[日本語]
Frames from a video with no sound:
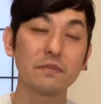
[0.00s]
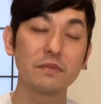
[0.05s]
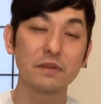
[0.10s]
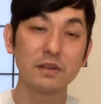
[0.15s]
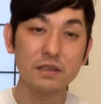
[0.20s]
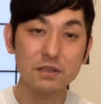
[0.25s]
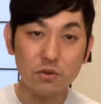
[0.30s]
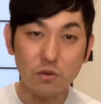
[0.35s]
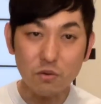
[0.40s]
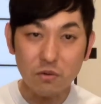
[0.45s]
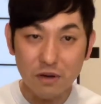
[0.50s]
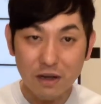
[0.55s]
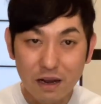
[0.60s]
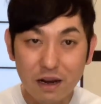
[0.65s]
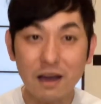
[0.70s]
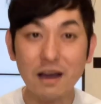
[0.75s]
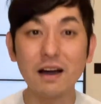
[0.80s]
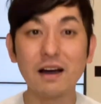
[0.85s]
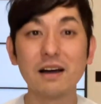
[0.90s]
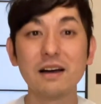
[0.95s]
でそっか
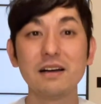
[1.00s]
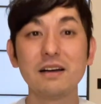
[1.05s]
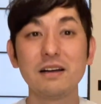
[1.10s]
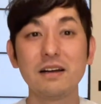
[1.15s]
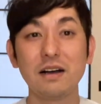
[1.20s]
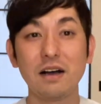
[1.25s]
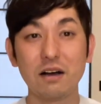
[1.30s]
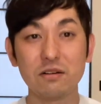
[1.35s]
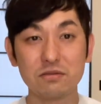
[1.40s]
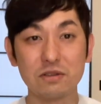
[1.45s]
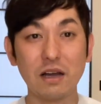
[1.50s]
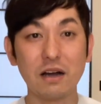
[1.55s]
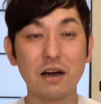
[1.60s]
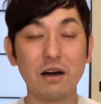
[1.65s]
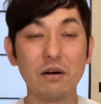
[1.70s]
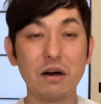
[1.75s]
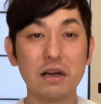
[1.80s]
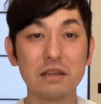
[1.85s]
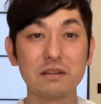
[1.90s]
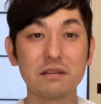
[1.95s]
ら芥
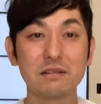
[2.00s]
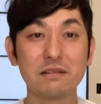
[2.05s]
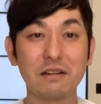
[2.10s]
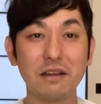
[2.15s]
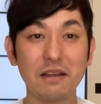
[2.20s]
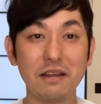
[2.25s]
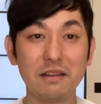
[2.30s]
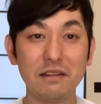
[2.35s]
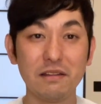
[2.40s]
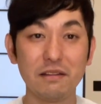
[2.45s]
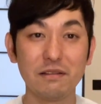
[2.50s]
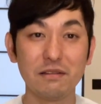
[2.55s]
川って